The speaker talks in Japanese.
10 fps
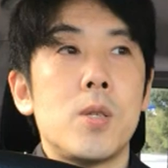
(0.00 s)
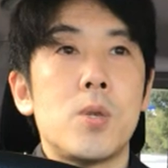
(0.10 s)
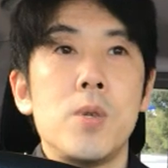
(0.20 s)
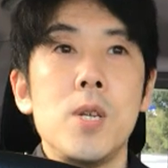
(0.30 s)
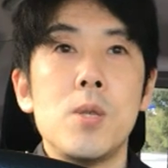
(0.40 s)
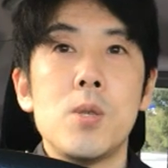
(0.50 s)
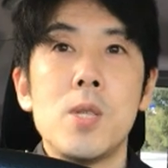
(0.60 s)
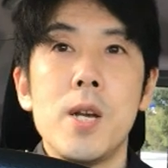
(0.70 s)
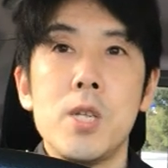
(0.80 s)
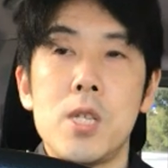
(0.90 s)
スイーツ
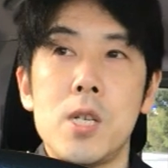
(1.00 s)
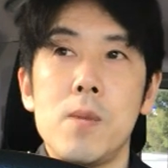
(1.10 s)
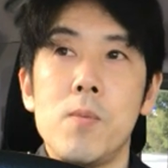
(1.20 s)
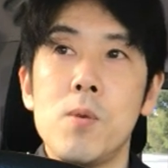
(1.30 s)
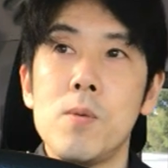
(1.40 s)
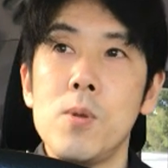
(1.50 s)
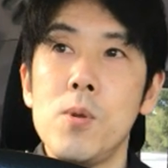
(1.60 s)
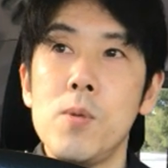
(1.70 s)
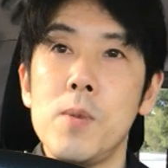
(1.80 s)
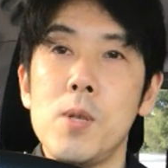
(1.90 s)
男子、木
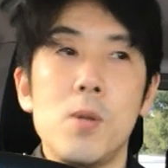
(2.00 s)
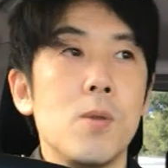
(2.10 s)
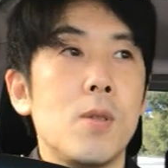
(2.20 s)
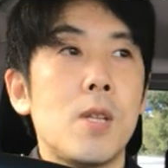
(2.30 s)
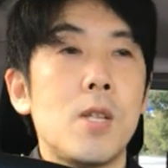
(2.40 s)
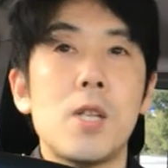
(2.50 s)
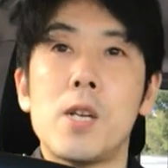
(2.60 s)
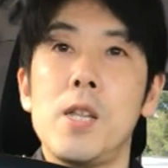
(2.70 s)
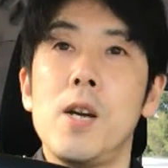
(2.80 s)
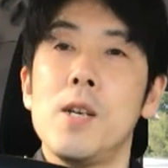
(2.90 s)
曜日、なんだった
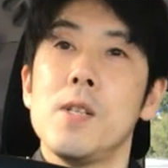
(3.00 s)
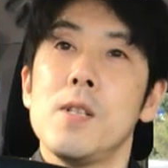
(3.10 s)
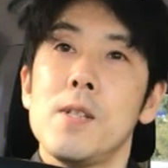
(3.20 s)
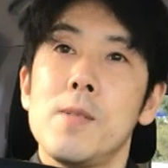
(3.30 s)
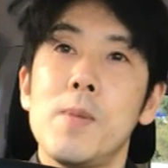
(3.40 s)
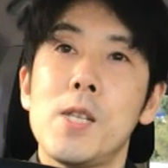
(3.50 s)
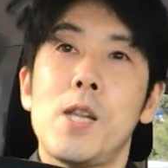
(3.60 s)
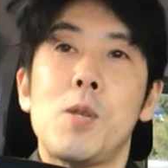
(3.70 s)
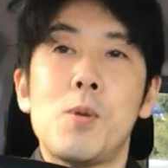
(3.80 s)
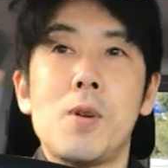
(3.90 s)
かな。また
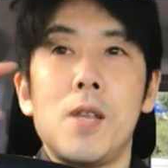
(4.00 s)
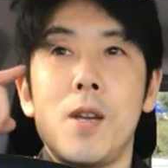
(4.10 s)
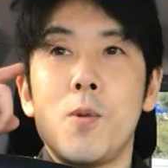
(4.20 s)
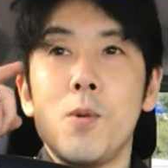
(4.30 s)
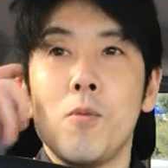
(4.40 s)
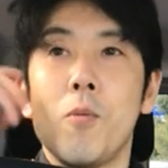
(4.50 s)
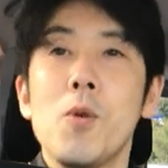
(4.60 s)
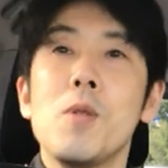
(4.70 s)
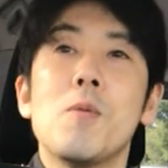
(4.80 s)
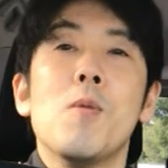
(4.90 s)
タイトルがね、こういうの
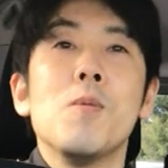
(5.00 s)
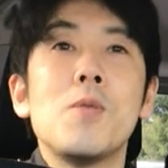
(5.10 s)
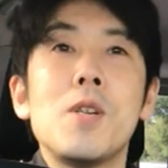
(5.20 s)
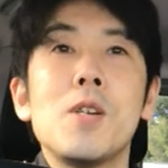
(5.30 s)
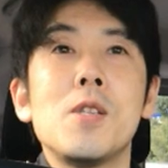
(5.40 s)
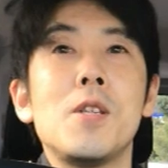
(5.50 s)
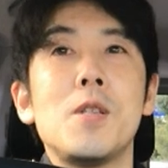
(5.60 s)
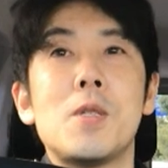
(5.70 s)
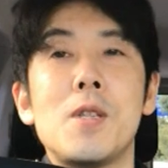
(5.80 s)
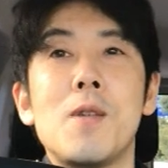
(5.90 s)
覚えるの本当に苦手で
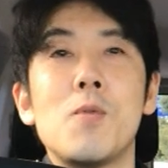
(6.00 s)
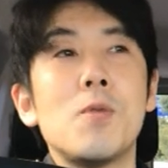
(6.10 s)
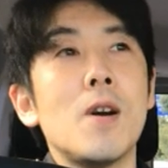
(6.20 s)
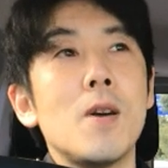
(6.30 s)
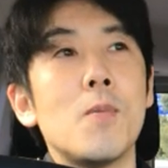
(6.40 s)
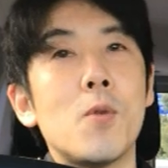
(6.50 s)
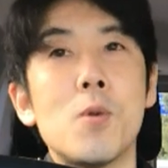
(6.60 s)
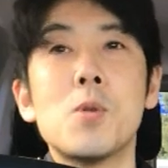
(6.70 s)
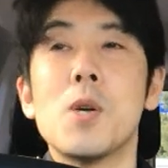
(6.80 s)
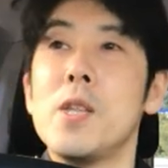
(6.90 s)
ですね、僕が、僕
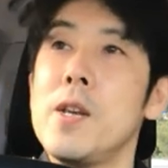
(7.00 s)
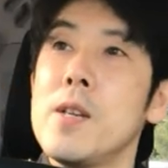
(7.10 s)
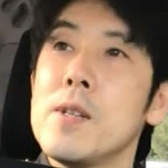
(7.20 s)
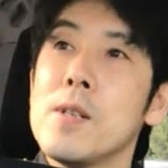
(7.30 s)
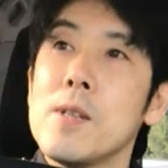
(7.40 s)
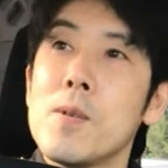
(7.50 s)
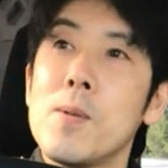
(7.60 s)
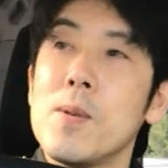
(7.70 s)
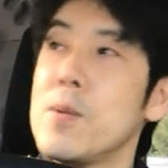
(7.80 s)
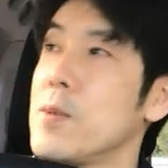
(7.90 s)
こそがね、
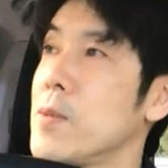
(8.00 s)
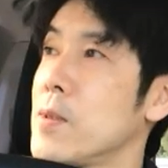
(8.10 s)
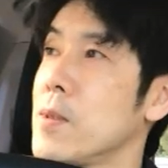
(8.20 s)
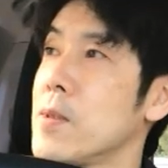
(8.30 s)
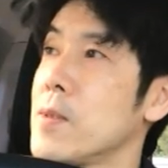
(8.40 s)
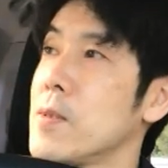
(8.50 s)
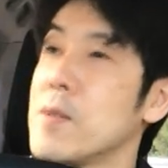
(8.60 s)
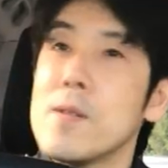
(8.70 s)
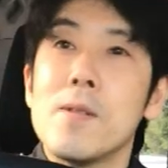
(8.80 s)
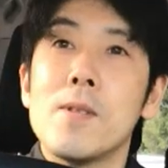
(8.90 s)
こういう、
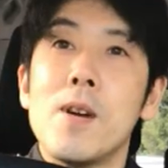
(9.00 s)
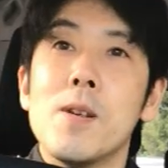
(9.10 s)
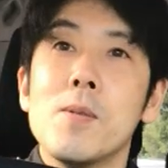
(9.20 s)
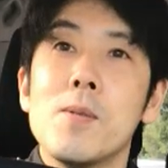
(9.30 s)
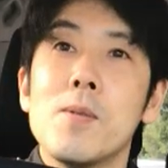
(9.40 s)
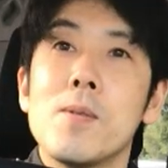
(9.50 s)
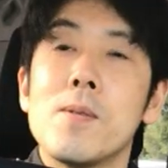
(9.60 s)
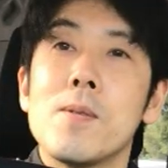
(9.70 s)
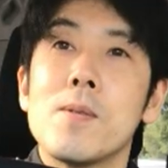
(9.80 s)
あの